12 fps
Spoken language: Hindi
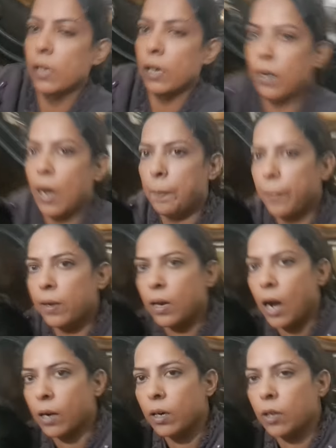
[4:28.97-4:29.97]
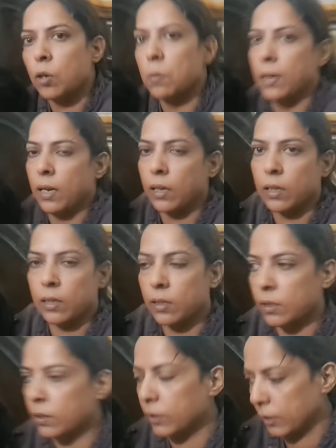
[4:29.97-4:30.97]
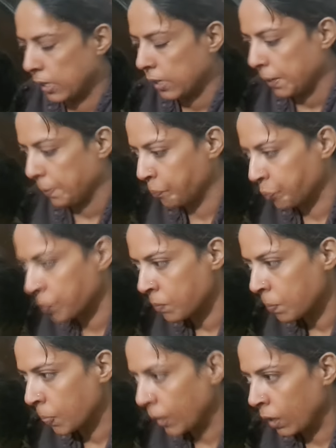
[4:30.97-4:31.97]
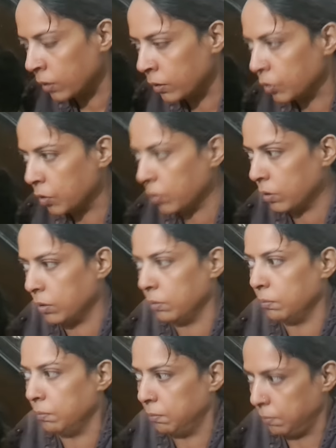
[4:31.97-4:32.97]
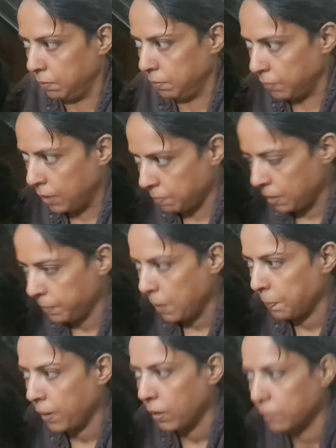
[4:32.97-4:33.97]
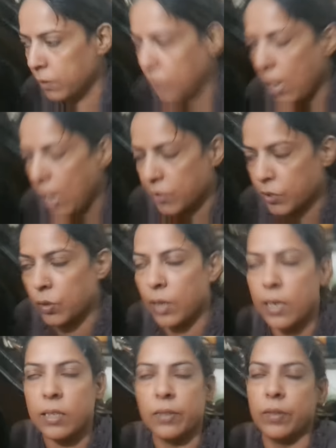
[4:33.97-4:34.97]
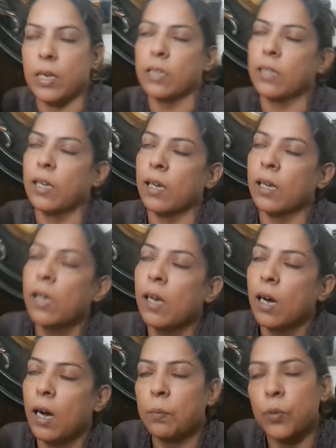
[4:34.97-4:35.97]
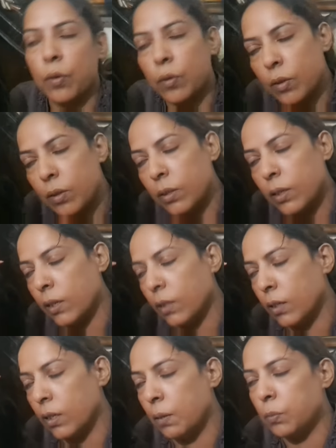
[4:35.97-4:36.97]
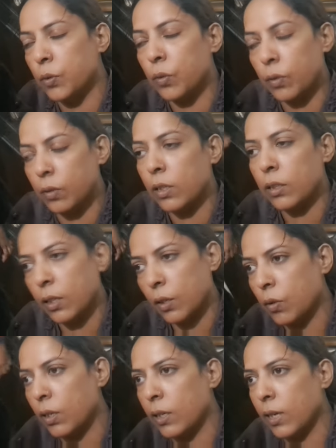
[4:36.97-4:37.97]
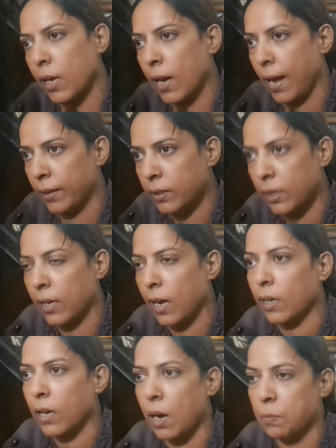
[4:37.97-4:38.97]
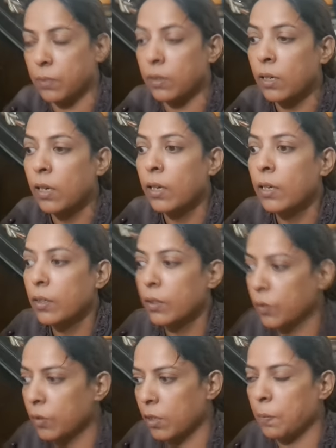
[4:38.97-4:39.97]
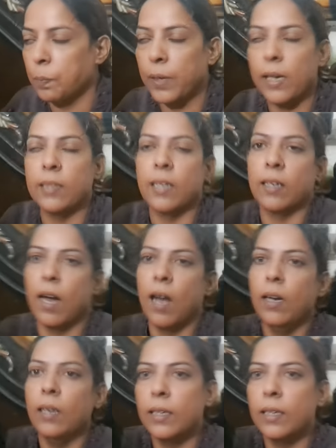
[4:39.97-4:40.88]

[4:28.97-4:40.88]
अपनी आकड़ को मिलेंगी ठीक है तो मम्मा पापा नाराज़ हो रहे हैं इस वजह से हम दोनों हम दोनों ने तीनों ने ये अहद किया है कि हम यूट्यूब पे झगड़ा